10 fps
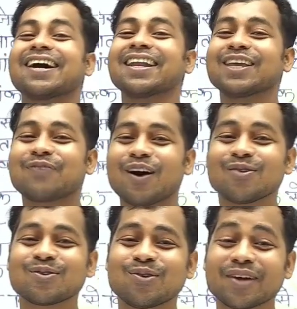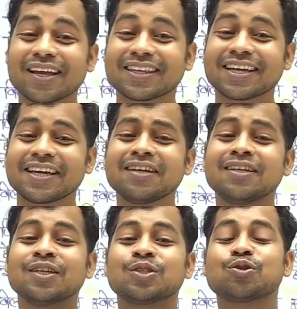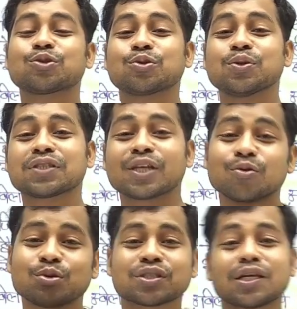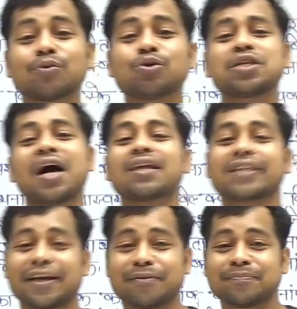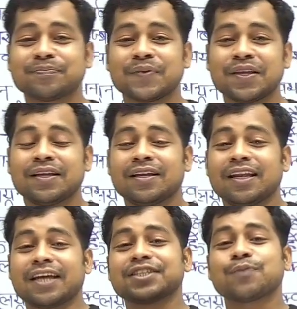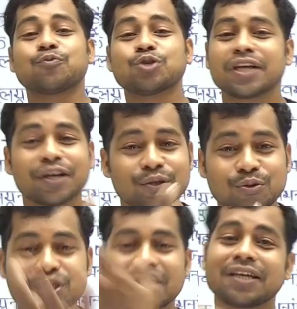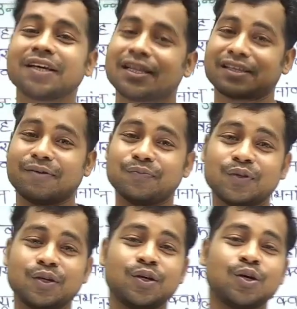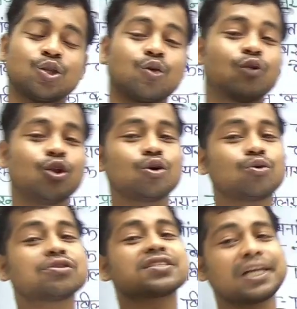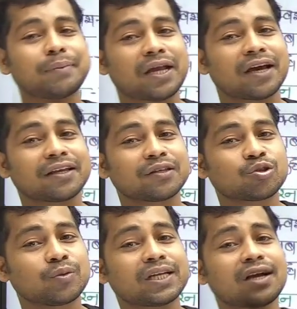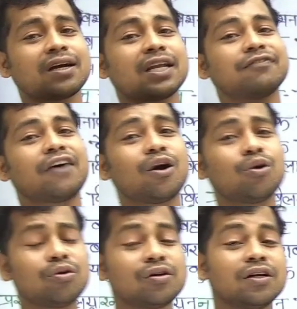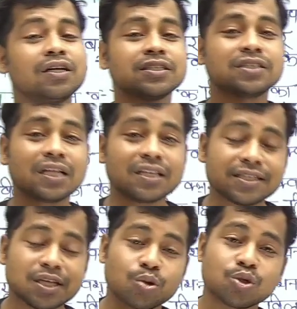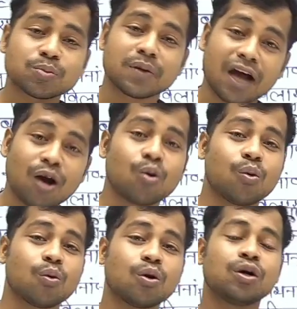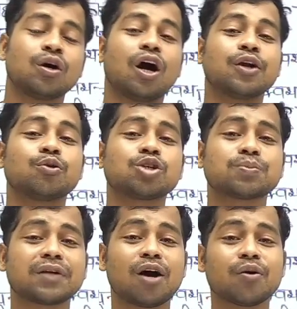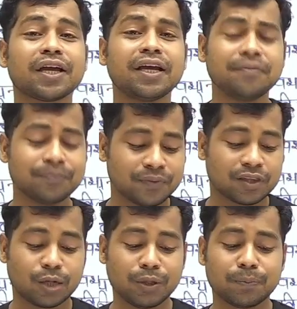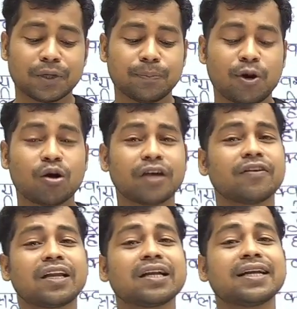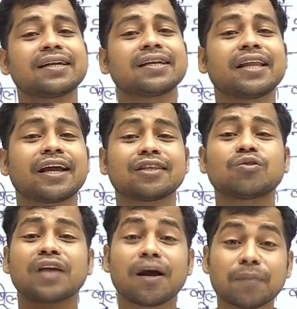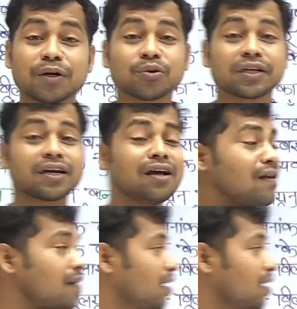खलीफा उनको कहते हैं जो सोचते हैं उनको सब कुछ आता है लेकिन जब पूछेंगे तो कुछ नहीं आता तो वो लोग नोट्स नहीं बना रहे तो बेटा खलीफाओं जल्दी से नोट्स बनाओ और नोट्स बनाओगे तभी पढ़ पाओगे वरना नेट नहीं रहेगा तो क्या पढ़ोगे यहां